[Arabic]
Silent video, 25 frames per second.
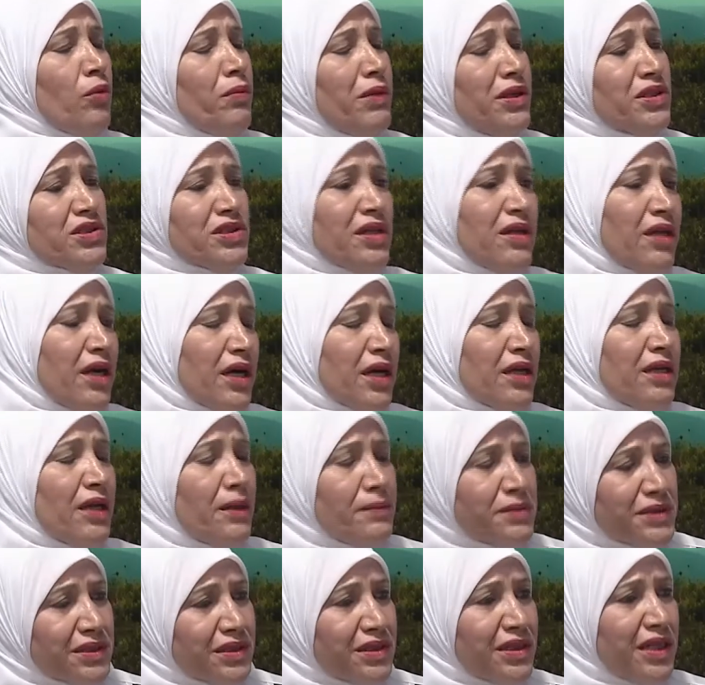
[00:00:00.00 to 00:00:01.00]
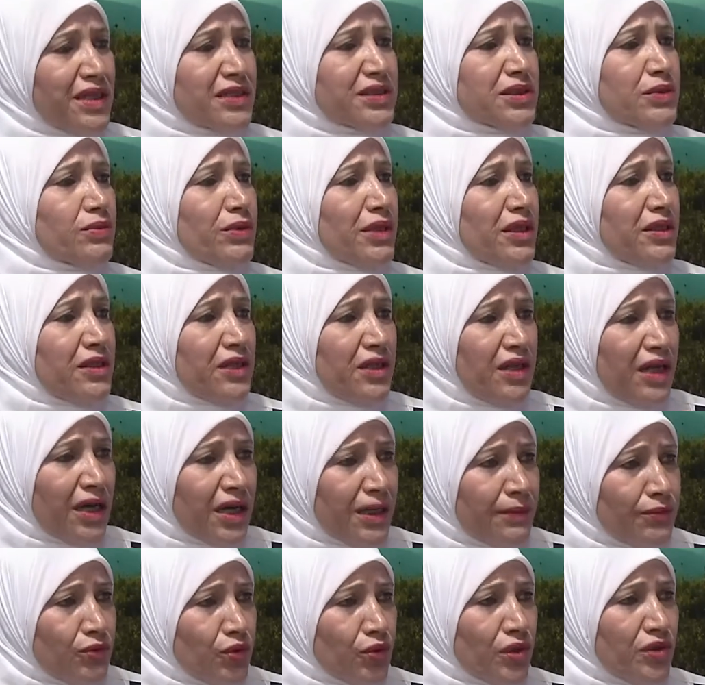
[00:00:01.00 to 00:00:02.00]
ما علاقه لا بالسياسي ولا لي علاقه
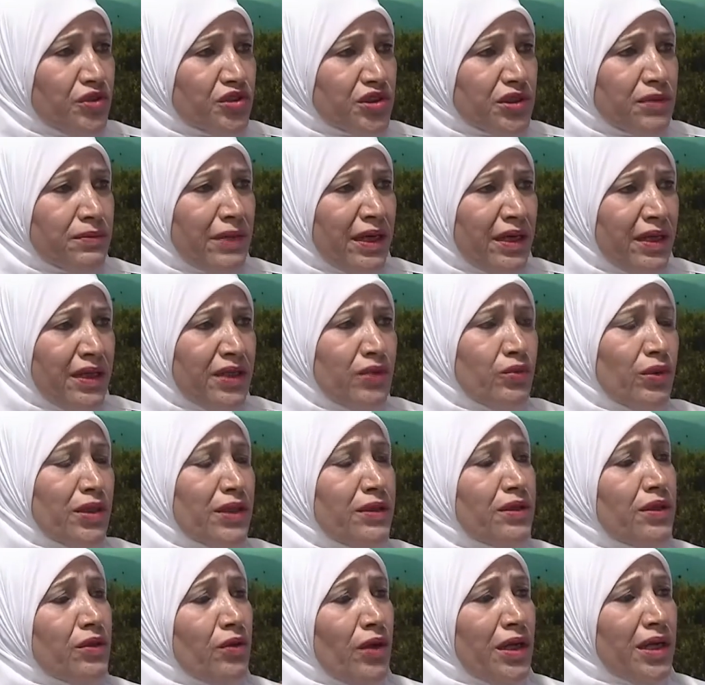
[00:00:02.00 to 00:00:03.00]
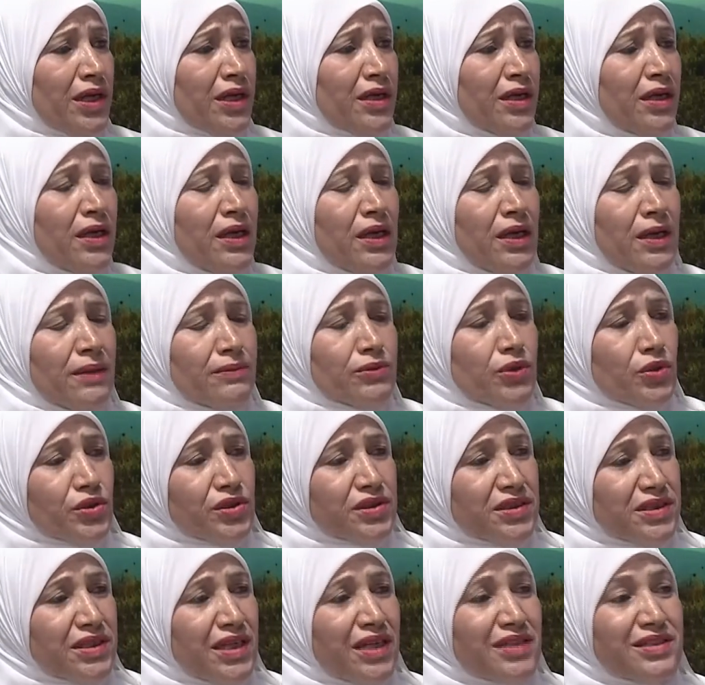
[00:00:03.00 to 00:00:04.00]
بالدور الاجتماعي ولا له علاقه بالدور
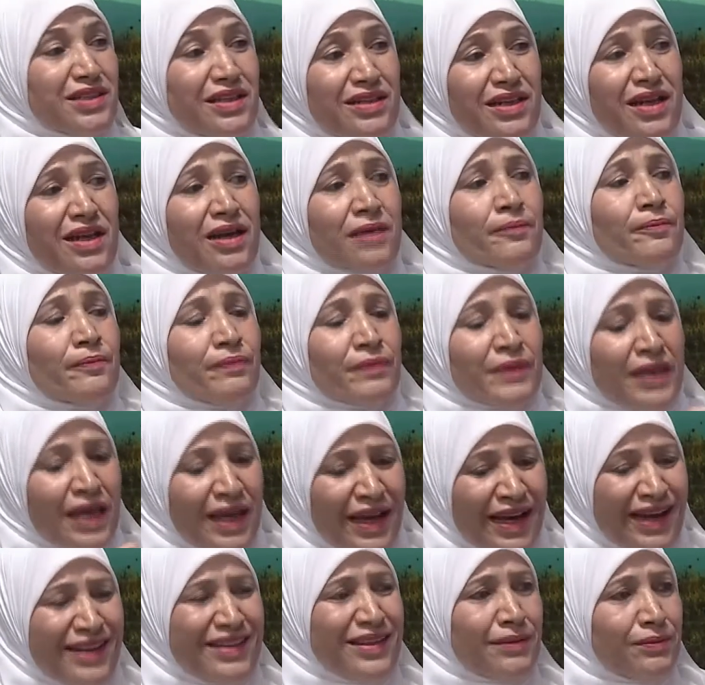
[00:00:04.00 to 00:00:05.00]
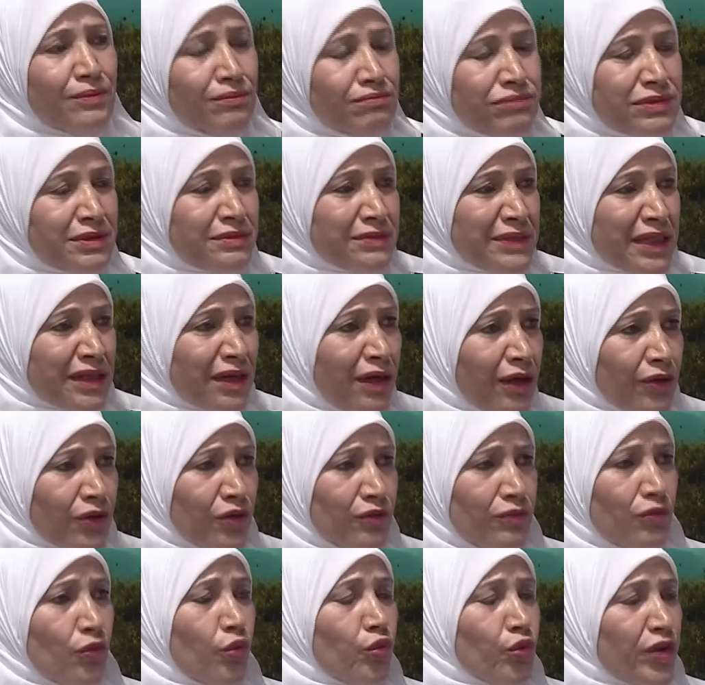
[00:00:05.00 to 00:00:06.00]
السياسي لا هذا تراكم
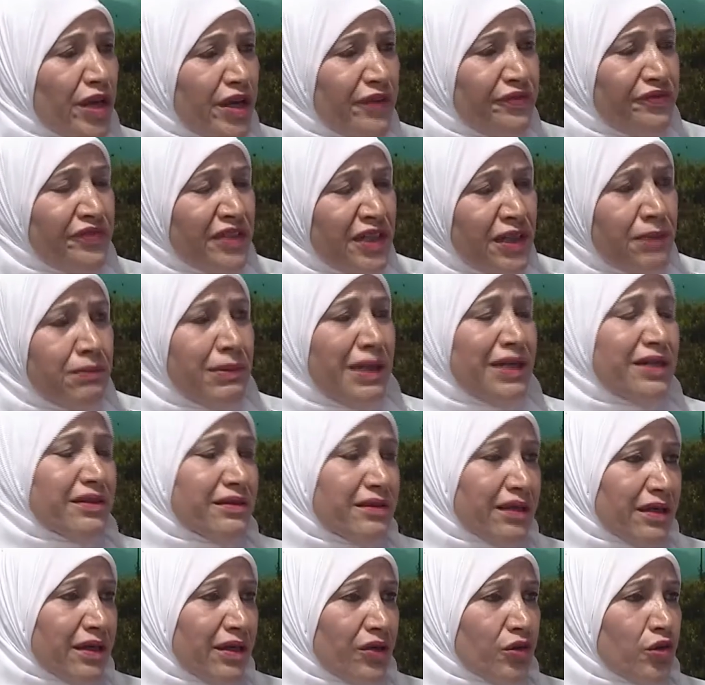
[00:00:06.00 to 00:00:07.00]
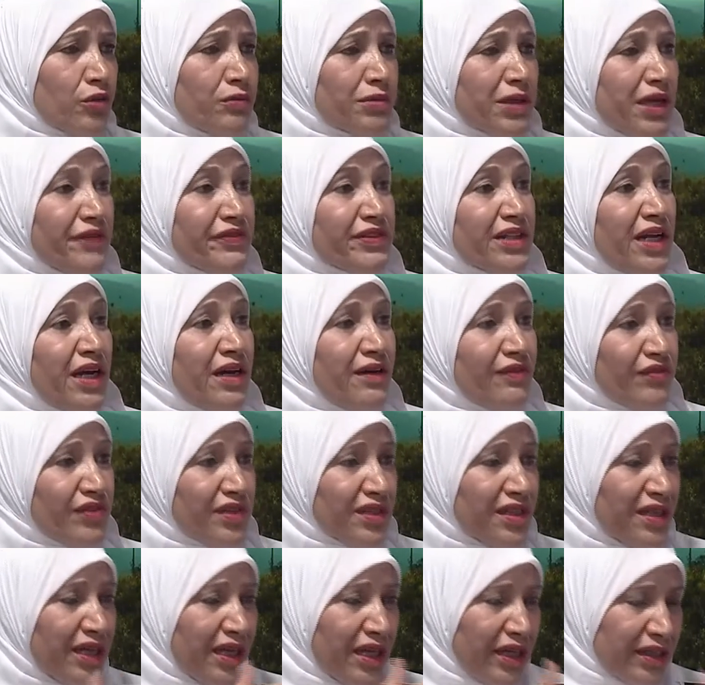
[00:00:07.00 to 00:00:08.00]
وكيف نعمل التراكم كيف تحافظي
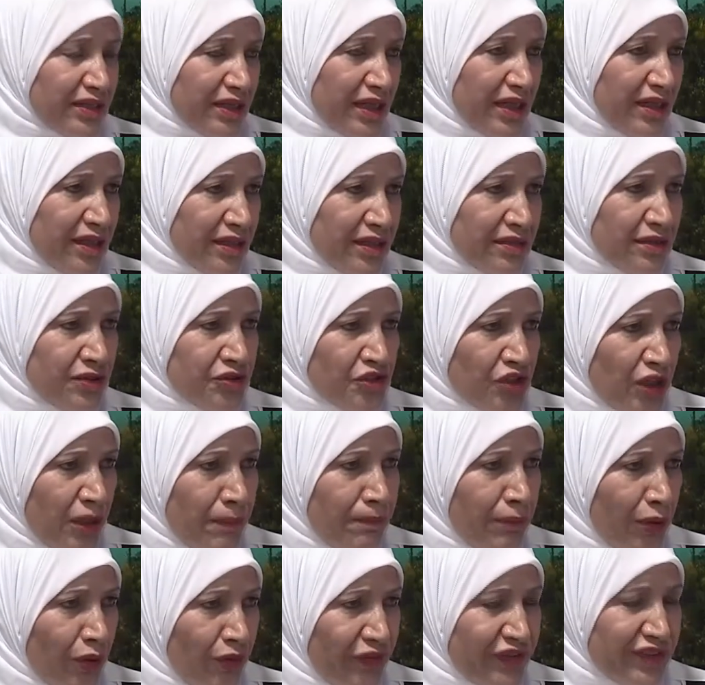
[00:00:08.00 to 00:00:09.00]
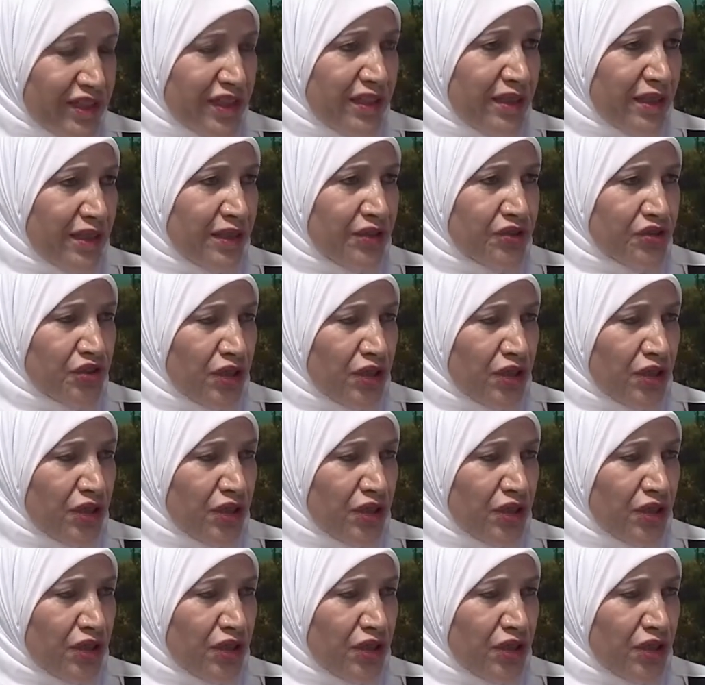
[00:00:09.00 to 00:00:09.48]
كشابه وفتاه